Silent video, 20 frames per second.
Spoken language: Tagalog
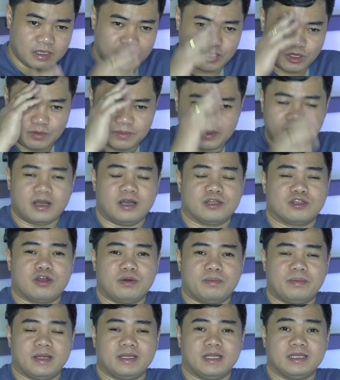Hello mga
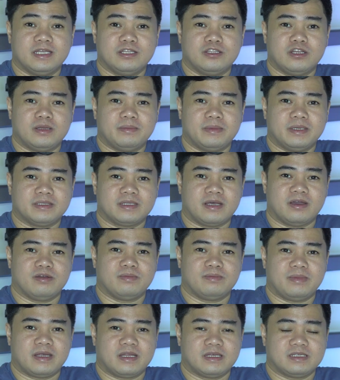katropa, nandito naman
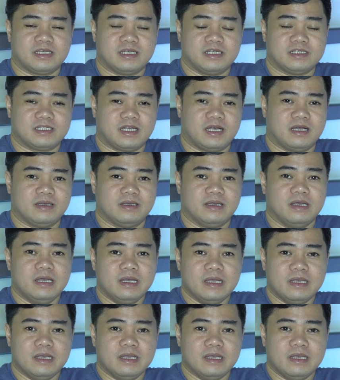tayo para sa isang